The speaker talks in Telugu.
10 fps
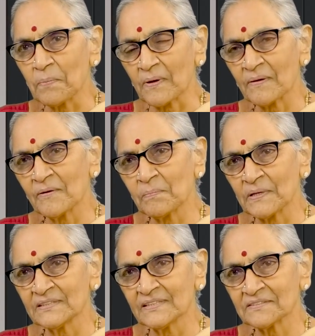పొలంలో
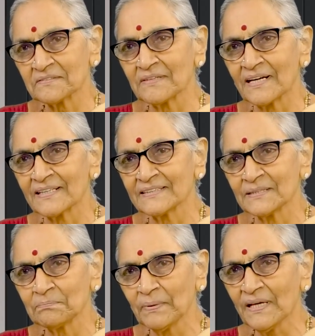పనిచేస్తున్నాడని
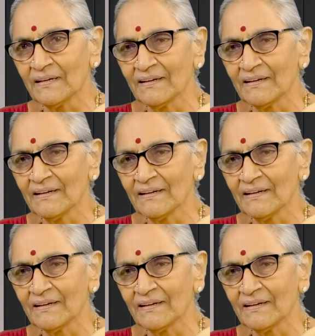చెప్పి